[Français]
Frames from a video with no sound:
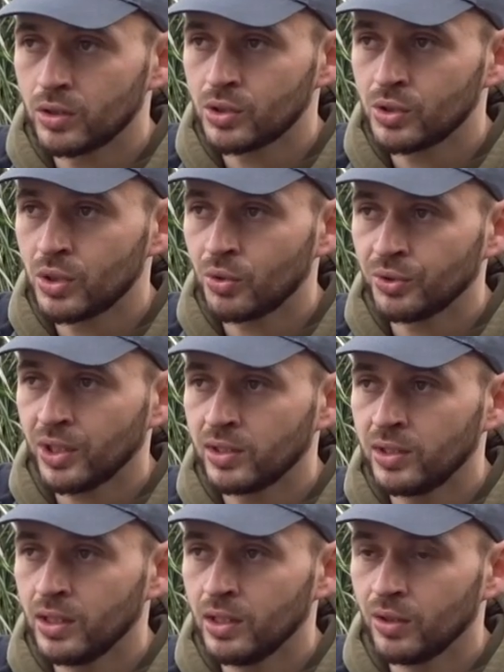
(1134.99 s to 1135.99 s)
J'ai
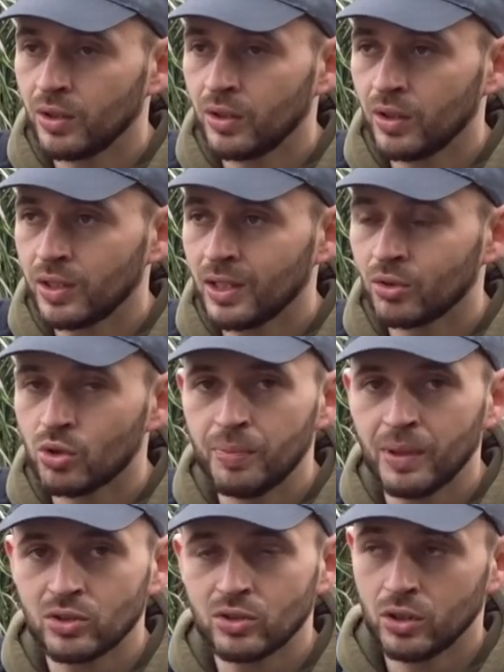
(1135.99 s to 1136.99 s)
contacté quelques
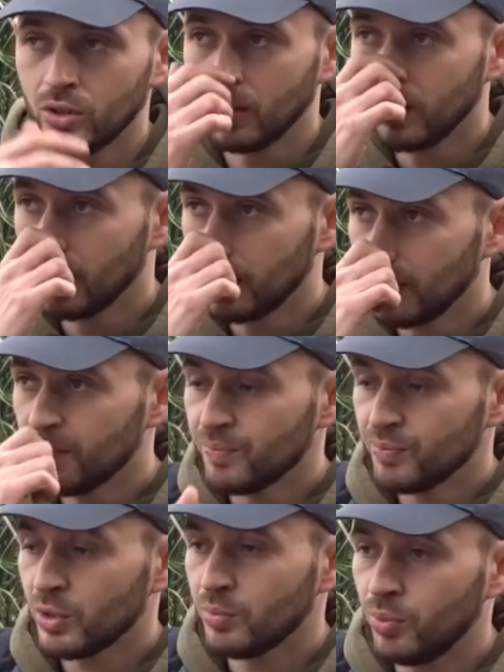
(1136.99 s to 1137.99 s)
personnes
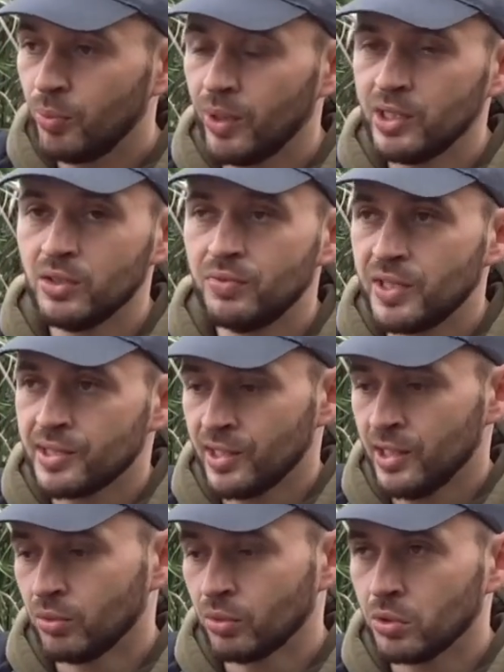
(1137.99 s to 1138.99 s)
pour planifier
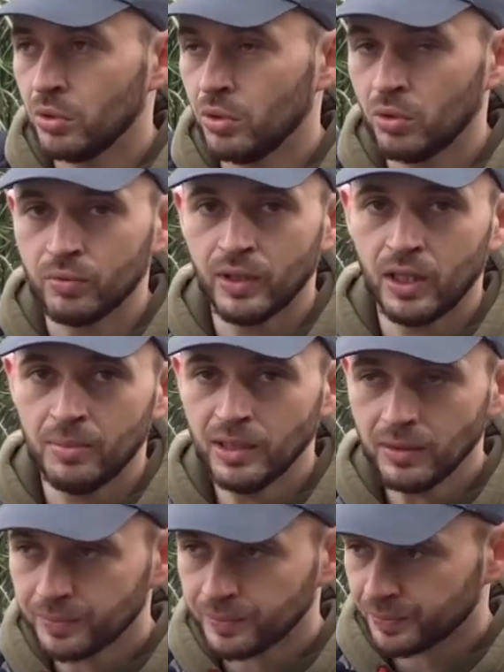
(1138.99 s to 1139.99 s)
ça, donc on verra bien.